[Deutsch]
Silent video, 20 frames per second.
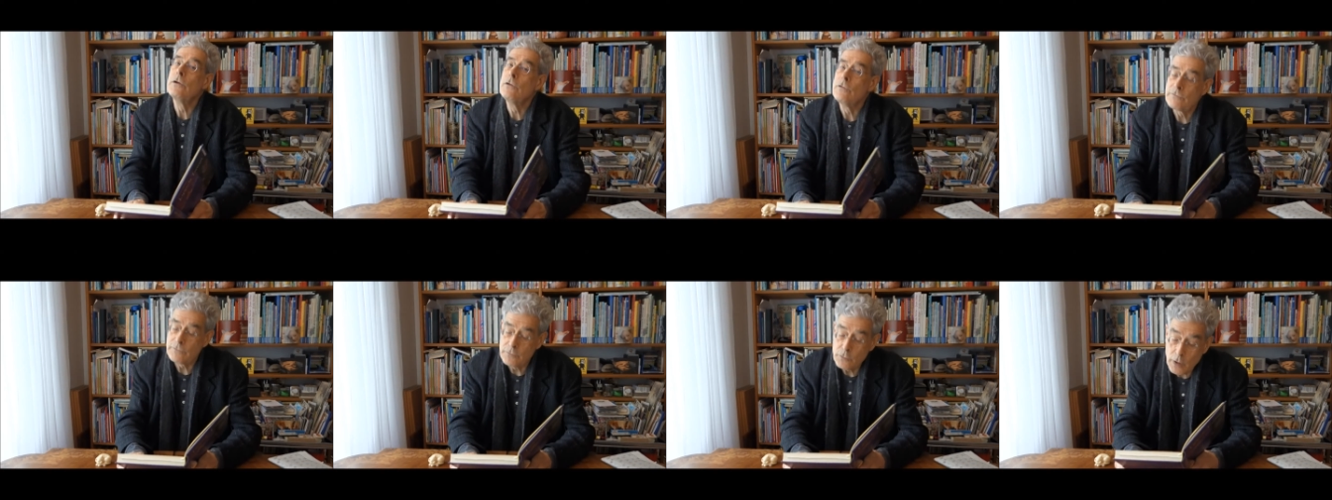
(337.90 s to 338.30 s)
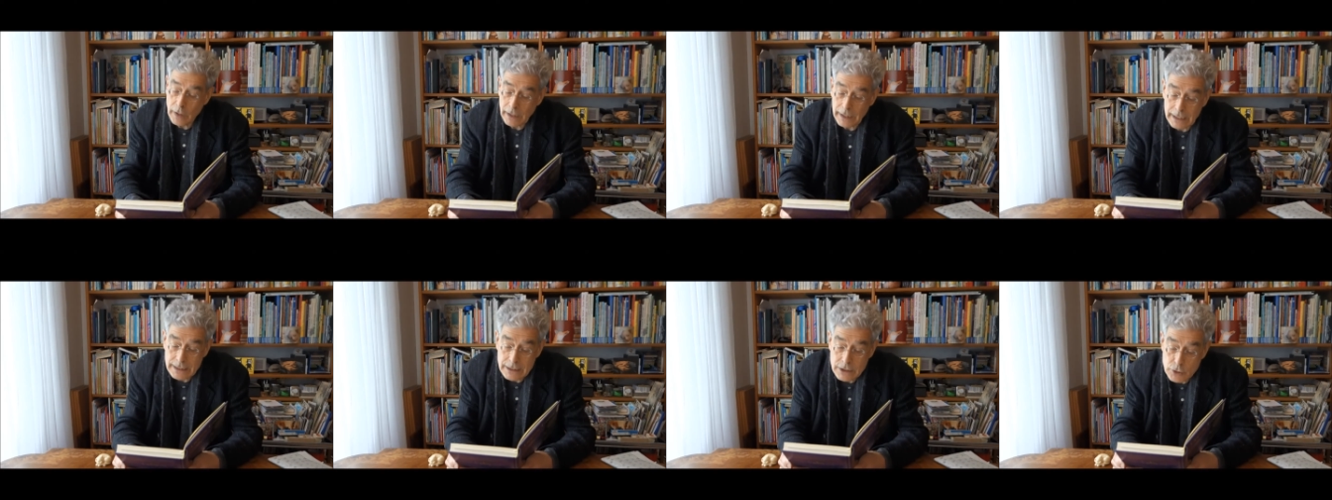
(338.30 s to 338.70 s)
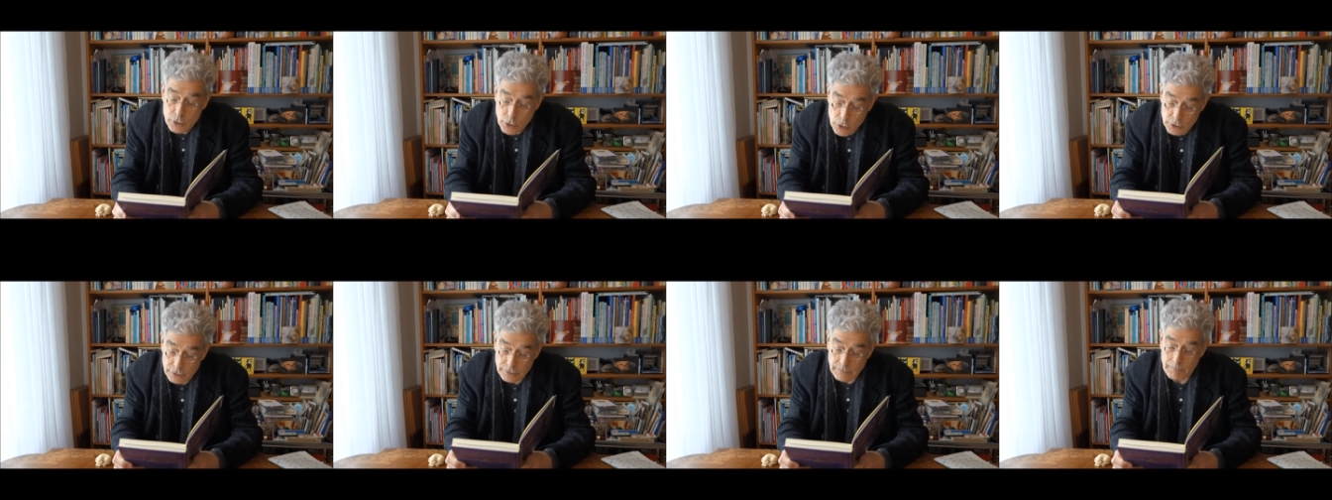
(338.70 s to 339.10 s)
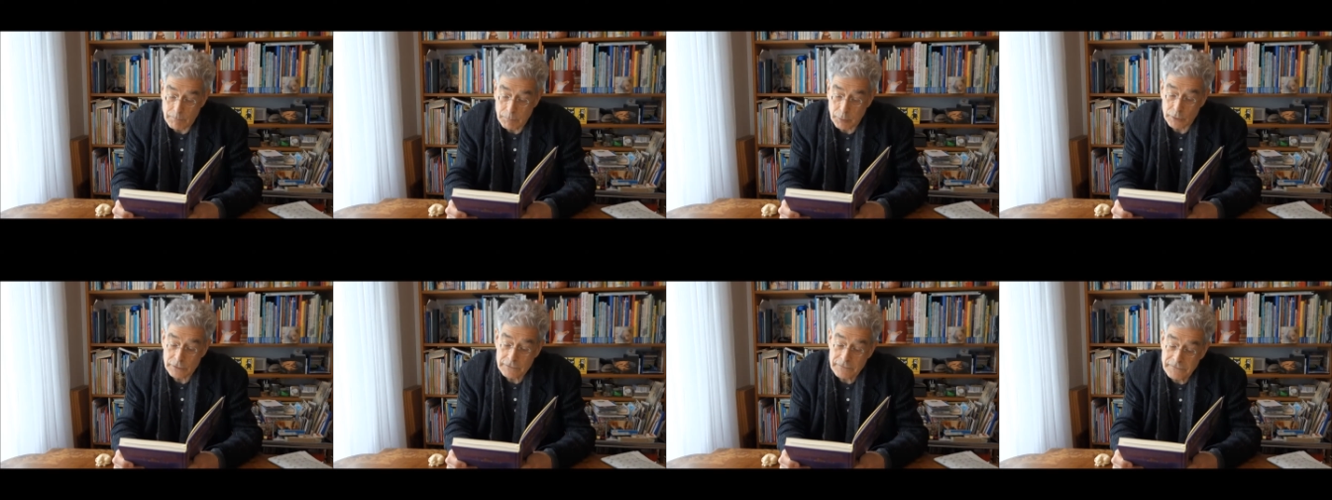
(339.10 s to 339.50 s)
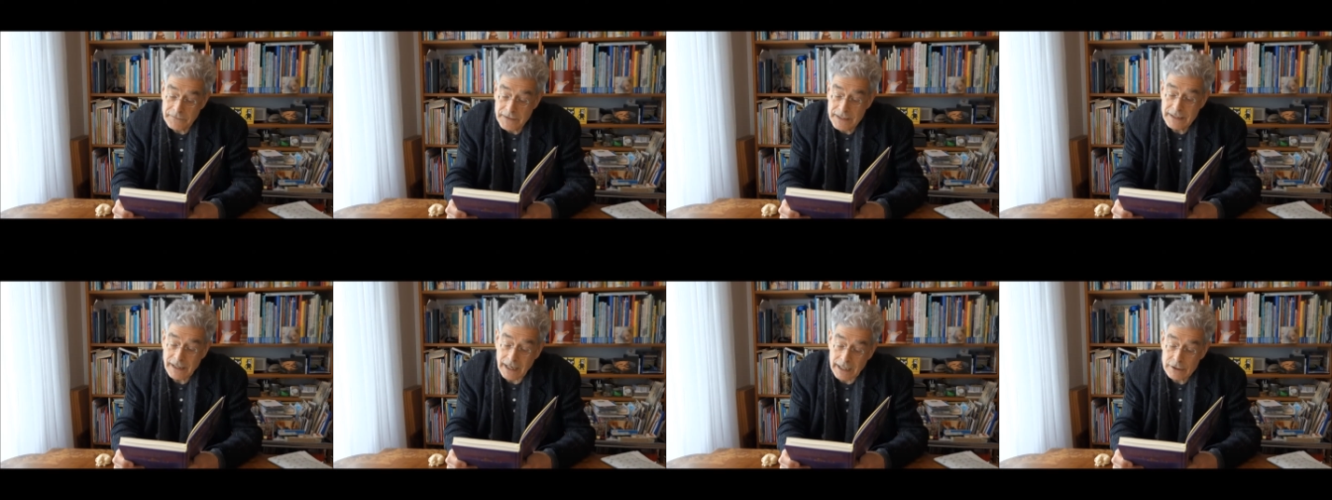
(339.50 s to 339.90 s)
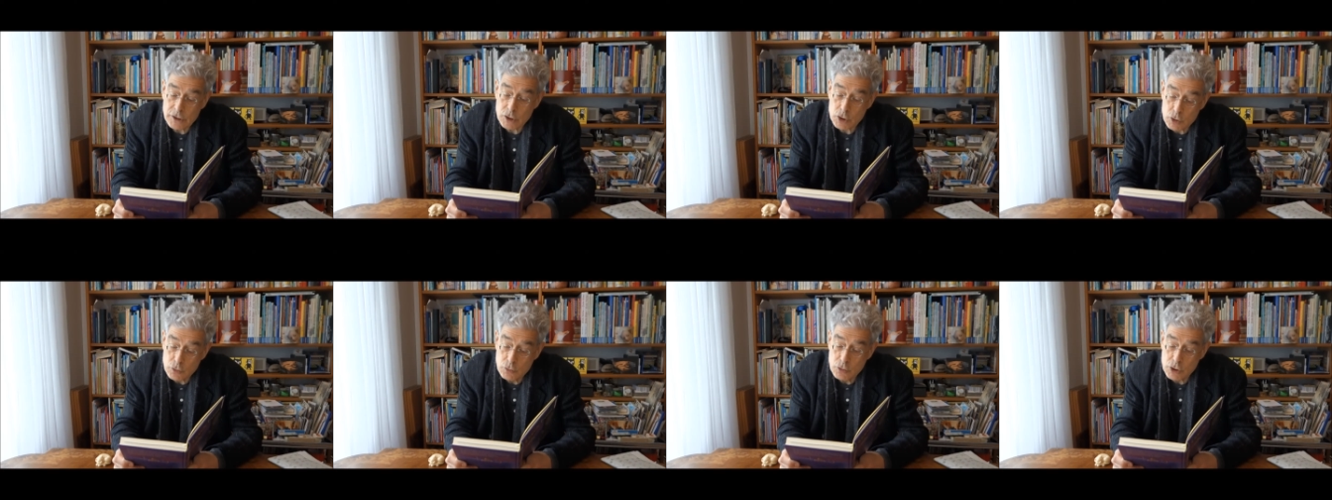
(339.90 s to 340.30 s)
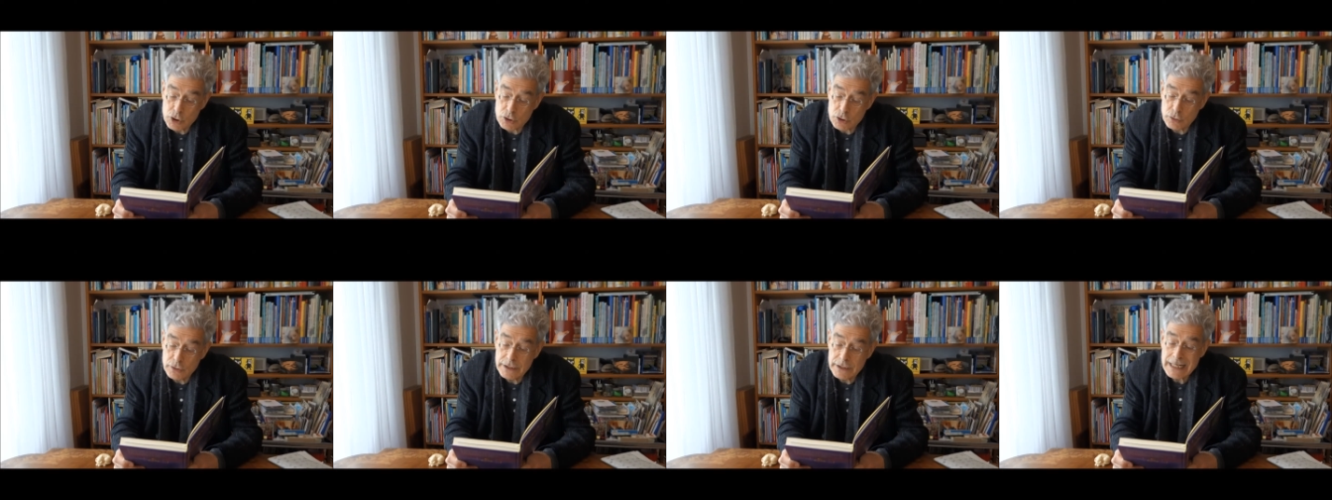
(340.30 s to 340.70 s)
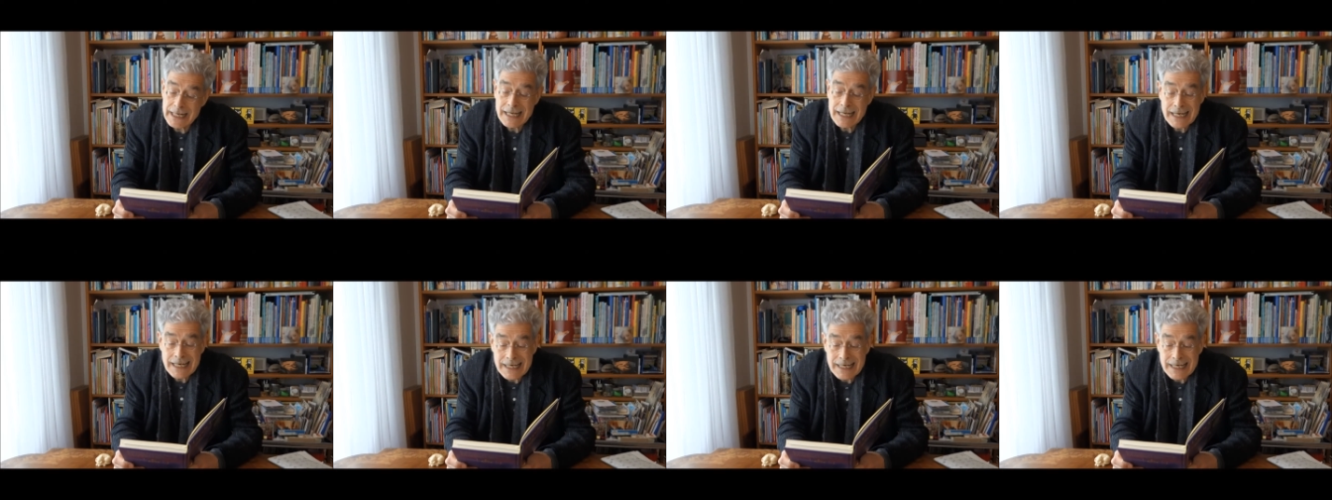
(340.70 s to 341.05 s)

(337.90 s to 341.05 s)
Für Herrn Göltenpott fing eine Schulstunde